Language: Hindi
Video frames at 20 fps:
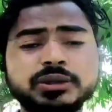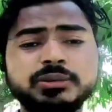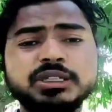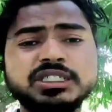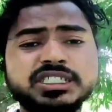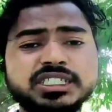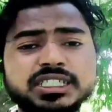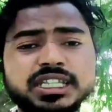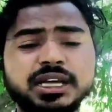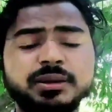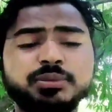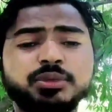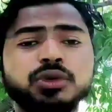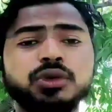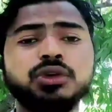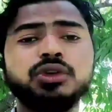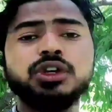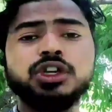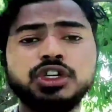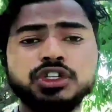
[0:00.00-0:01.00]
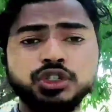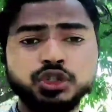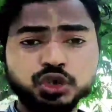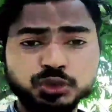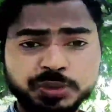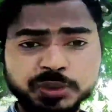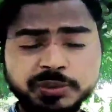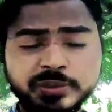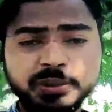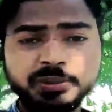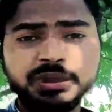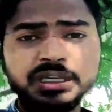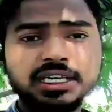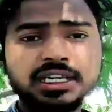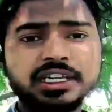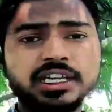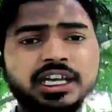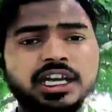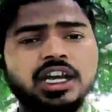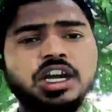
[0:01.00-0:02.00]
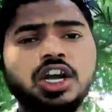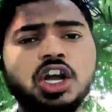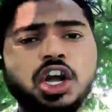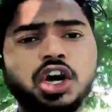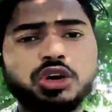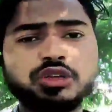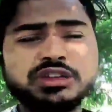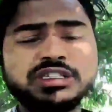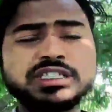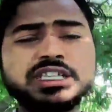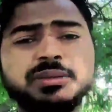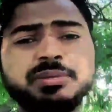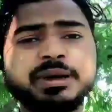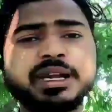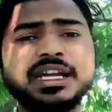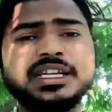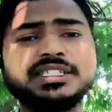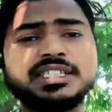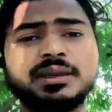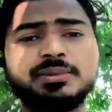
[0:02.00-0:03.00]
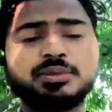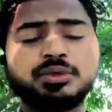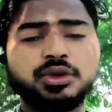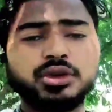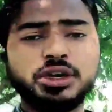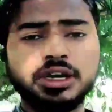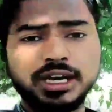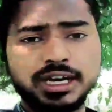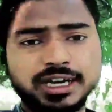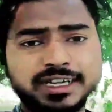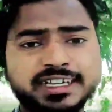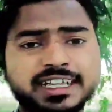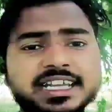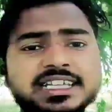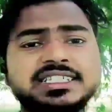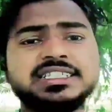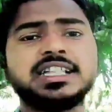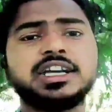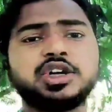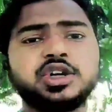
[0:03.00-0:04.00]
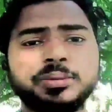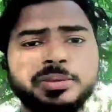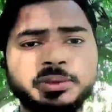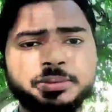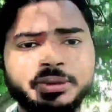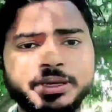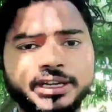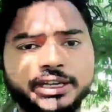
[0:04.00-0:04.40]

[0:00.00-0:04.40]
और ये मशीन आपको यूपी में मिलेगा और इसका प्राइस आपको अट्ठाईस लाख रुपये